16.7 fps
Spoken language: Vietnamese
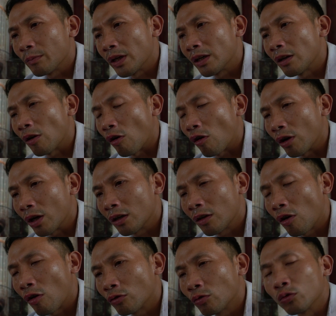bên đó họ
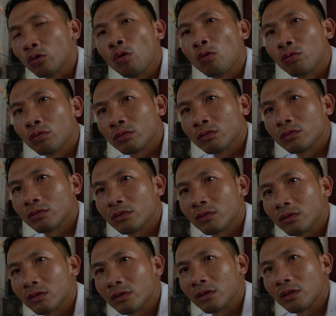đang lo thủ tục.
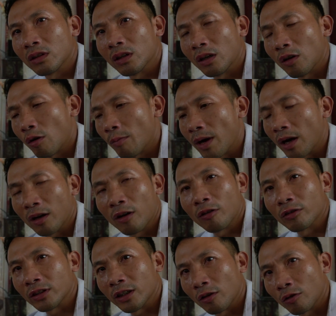Hả? Họ bảo là
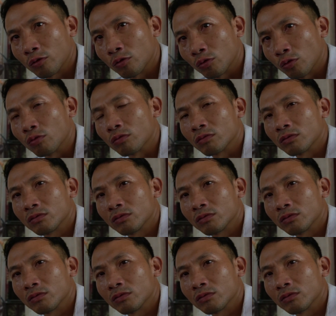họ sẽ lo thủ tục.